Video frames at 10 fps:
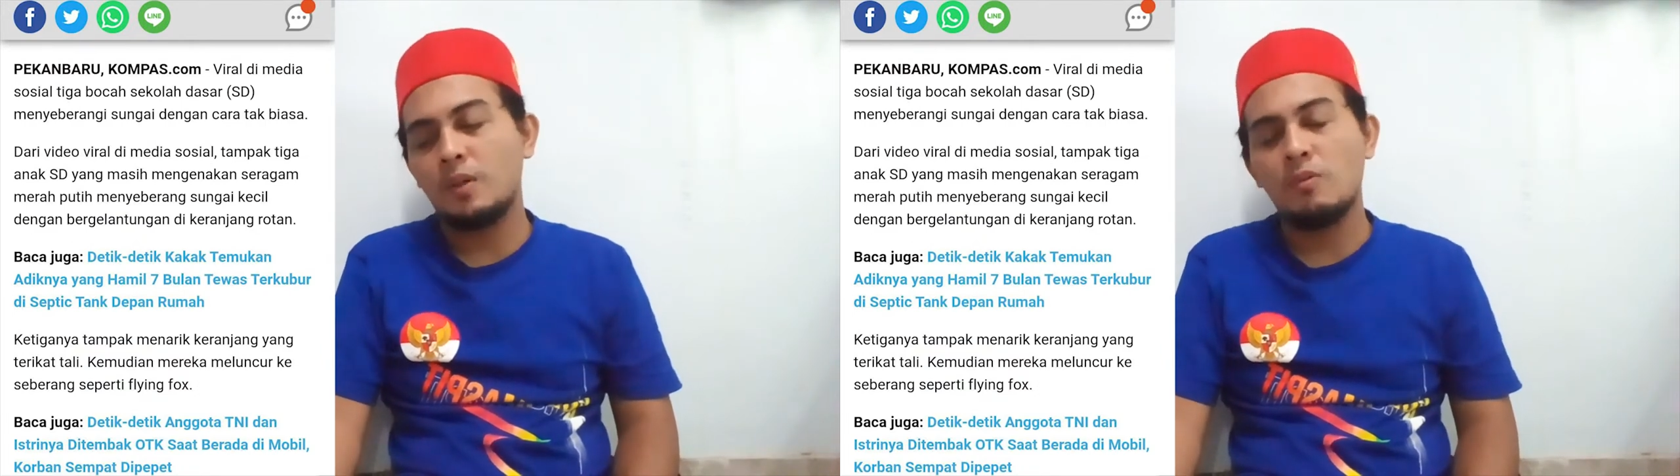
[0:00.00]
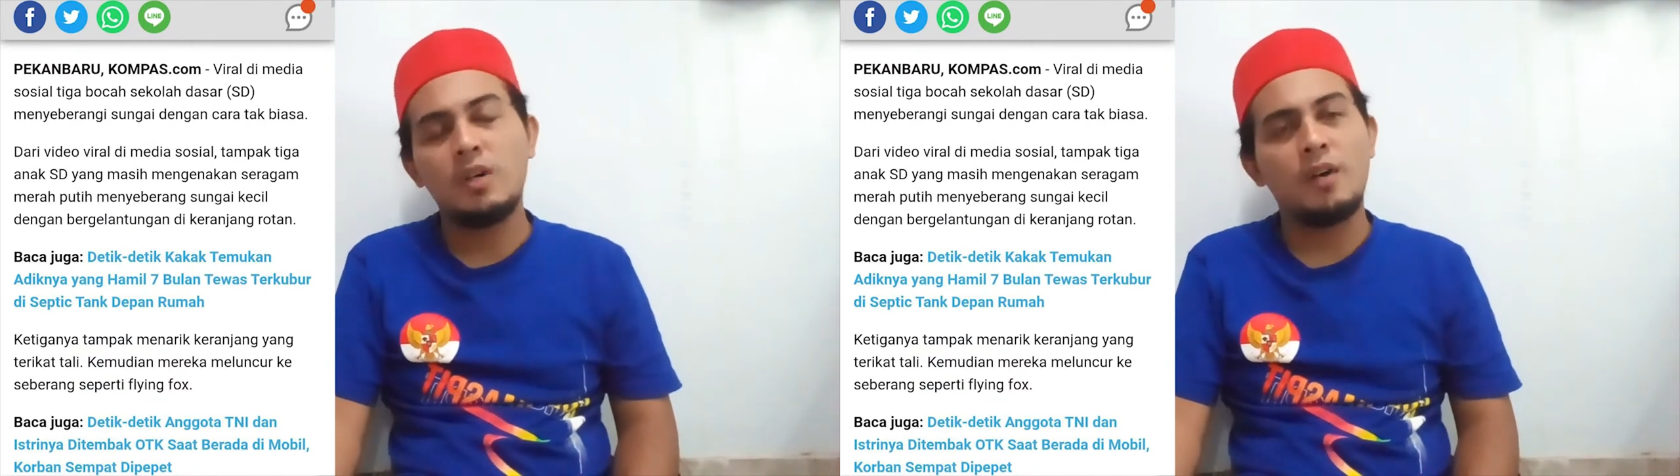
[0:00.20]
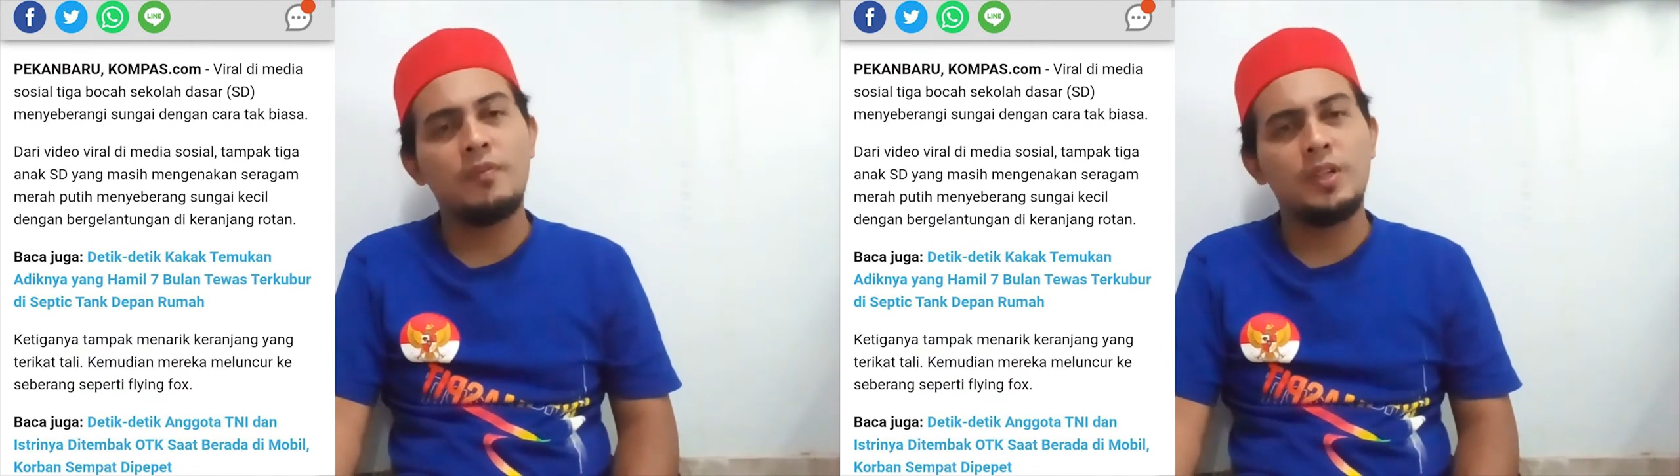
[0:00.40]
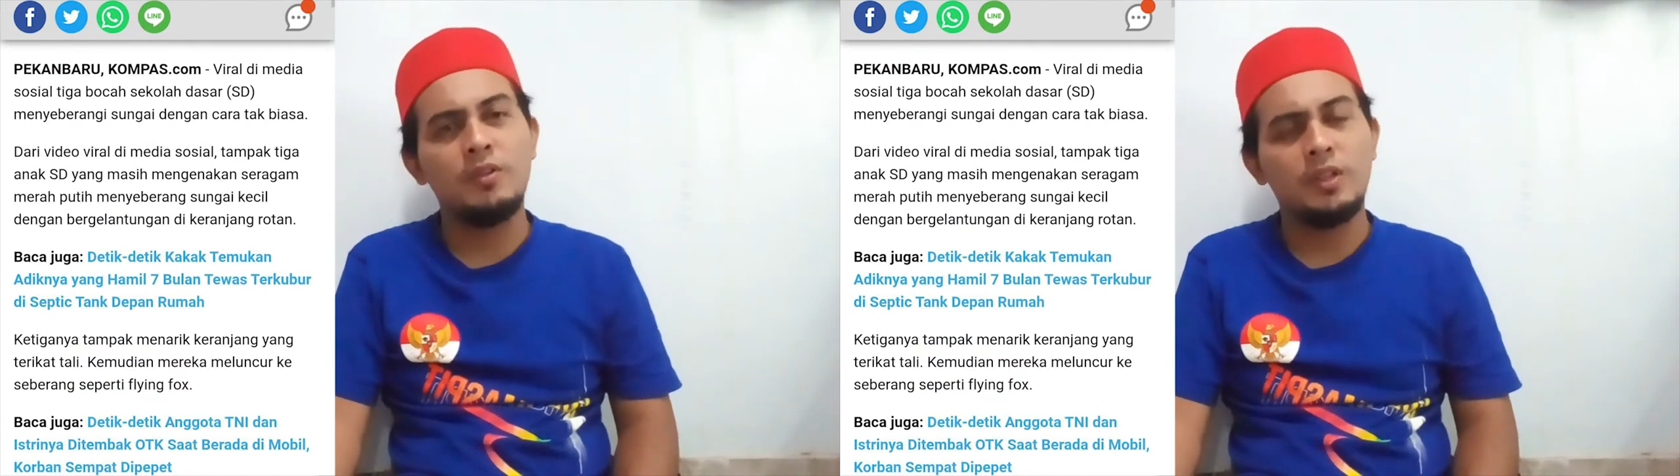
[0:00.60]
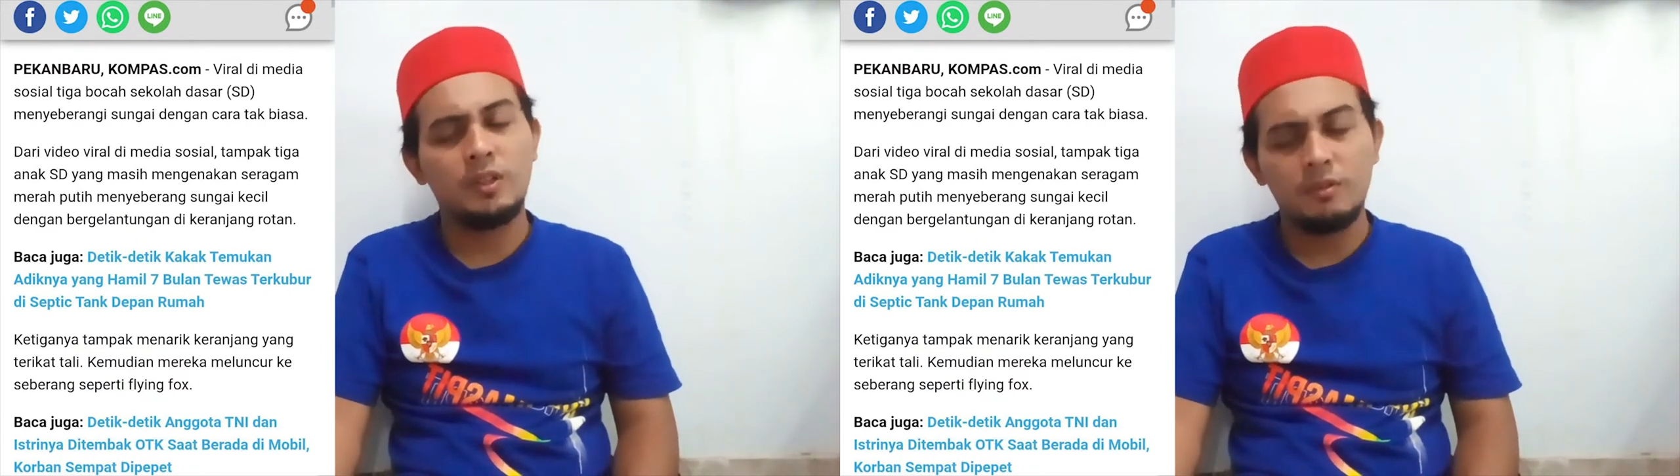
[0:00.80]
mengunggah
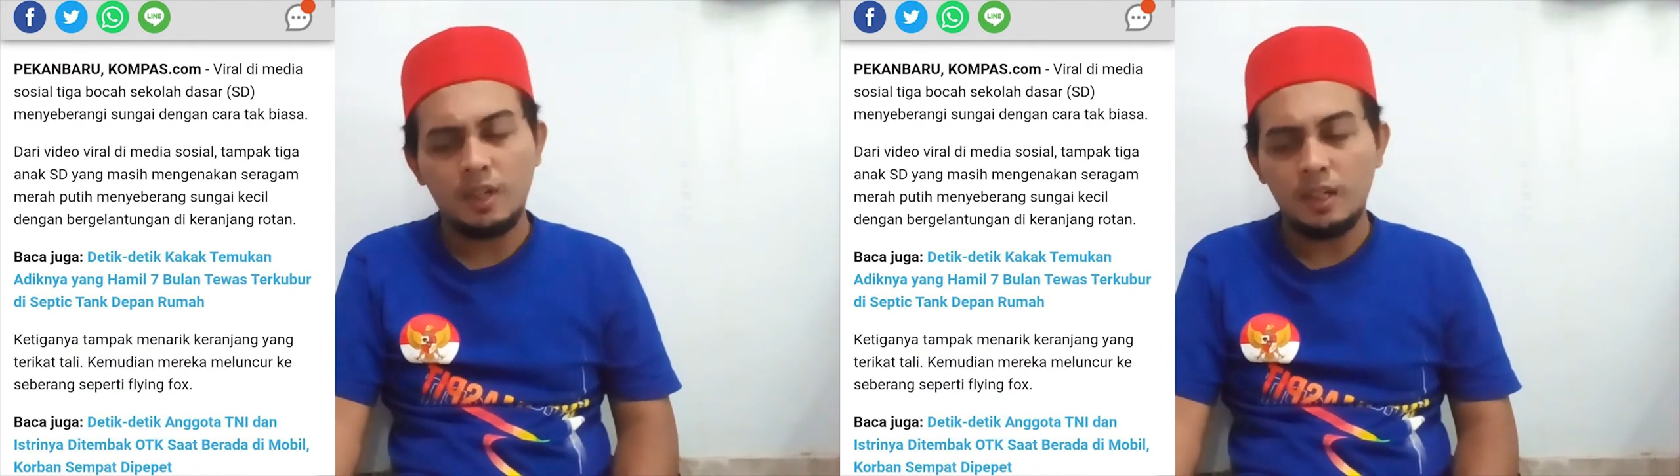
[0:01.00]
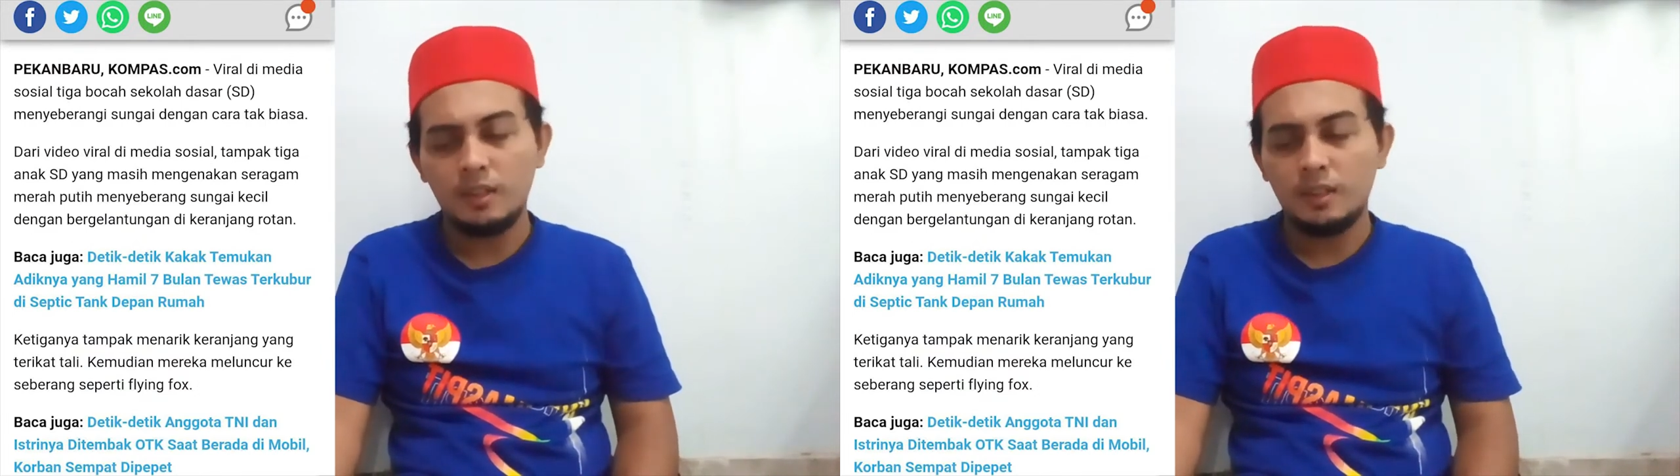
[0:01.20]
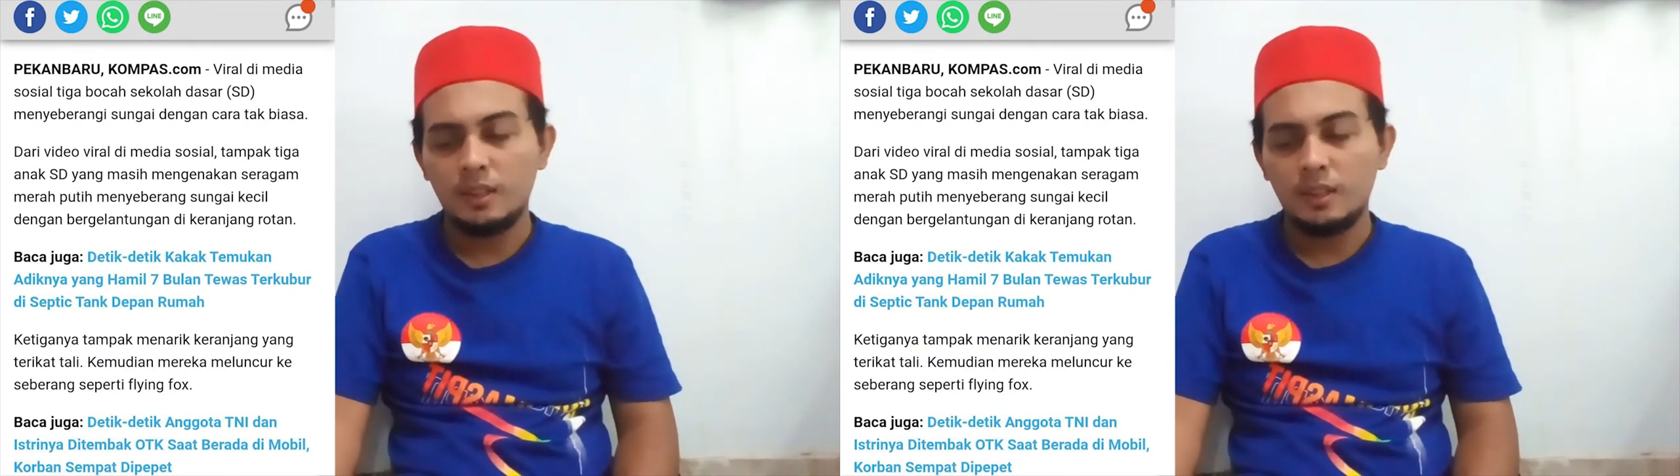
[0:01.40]
video itu eh?